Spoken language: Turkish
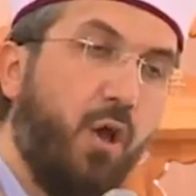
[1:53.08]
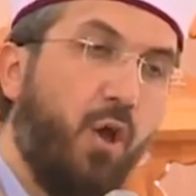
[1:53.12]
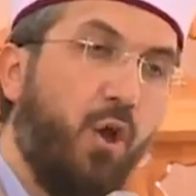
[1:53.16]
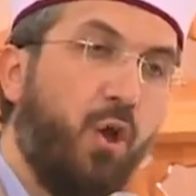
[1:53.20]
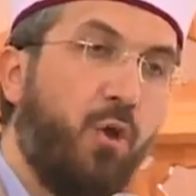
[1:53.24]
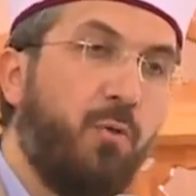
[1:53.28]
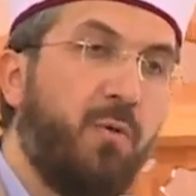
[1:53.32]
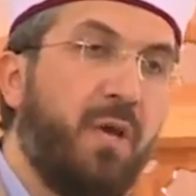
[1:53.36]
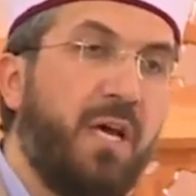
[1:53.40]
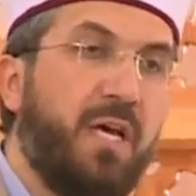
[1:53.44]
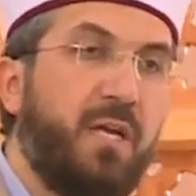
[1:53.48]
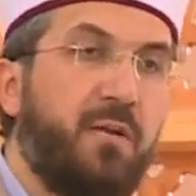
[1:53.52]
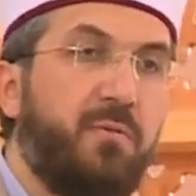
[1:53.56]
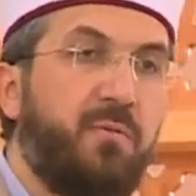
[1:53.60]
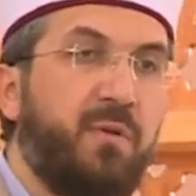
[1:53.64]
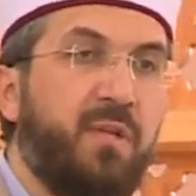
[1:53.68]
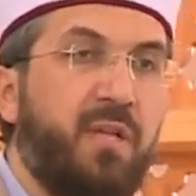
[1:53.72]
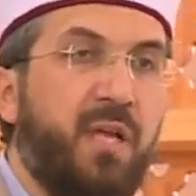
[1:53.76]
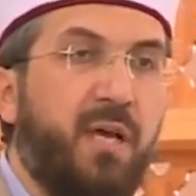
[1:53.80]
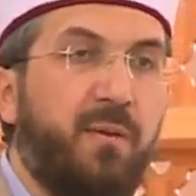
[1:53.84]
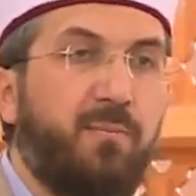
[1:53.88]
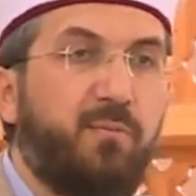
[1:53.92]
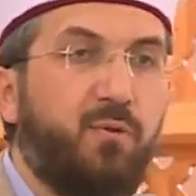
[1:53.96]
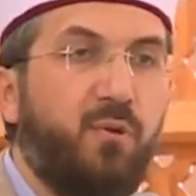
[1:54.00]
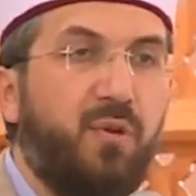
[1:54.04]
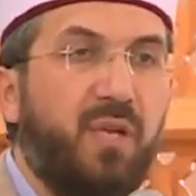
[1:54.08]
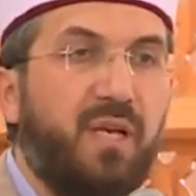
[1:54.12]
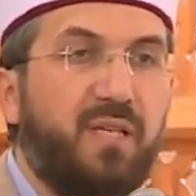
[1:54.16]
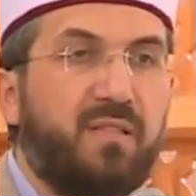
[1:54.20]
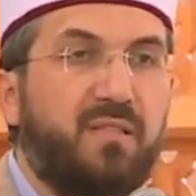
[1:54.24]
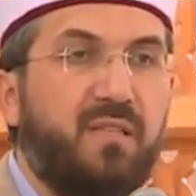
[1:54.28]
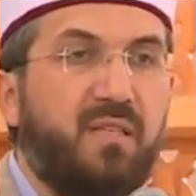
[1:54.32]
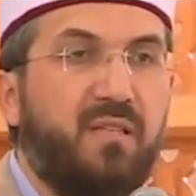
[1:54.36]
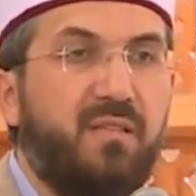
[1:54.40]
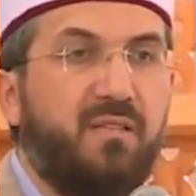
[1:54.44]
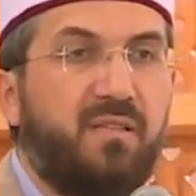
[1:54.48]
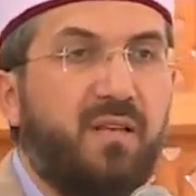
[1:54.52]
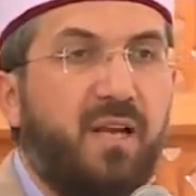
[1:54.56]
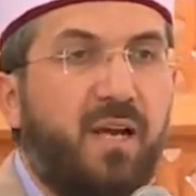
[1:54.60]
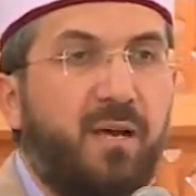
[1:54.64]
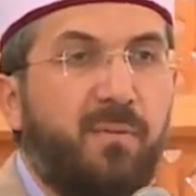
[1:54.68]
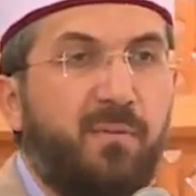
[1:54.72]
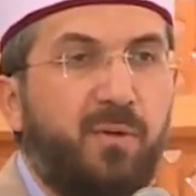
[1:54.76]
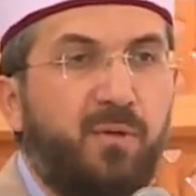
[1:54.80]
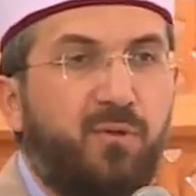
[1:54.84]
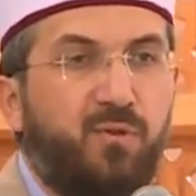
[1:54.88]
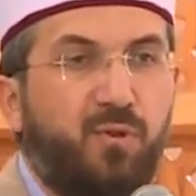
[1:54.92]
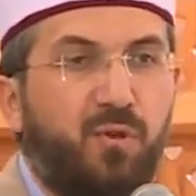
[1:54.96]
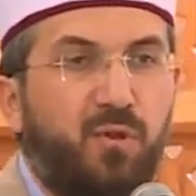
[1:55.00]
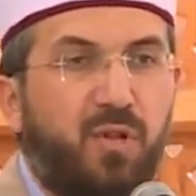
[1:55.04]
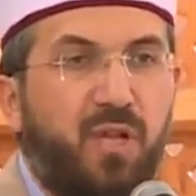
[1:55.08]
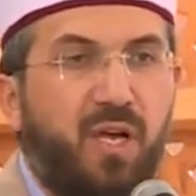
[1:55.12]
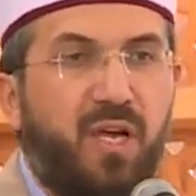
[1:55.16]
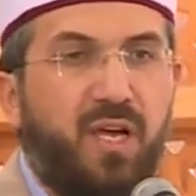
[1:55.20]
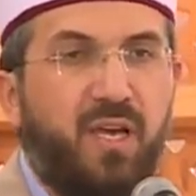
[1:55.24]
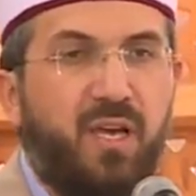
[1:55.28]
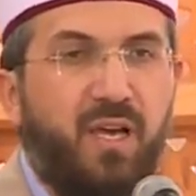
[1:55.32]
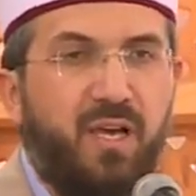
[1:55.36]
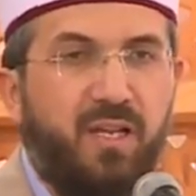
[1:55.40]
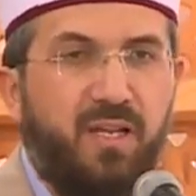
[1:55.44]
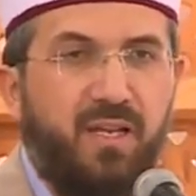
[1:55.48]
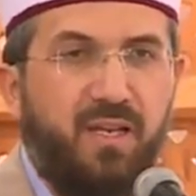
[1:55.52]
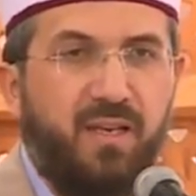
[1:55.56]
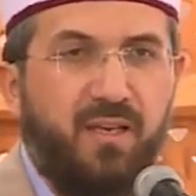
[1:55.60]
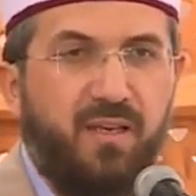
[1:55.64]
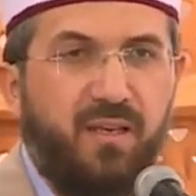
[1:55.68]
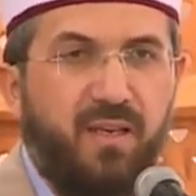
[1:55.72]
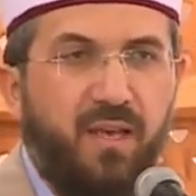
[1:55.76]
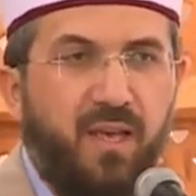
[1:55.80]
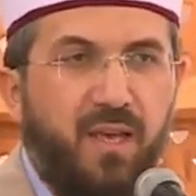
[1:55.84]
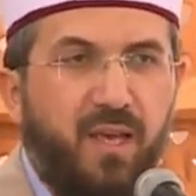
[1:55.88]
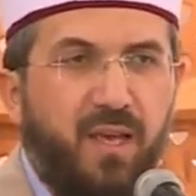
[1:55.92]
Ömer bin Abdülaziz rahmetullahi aleyh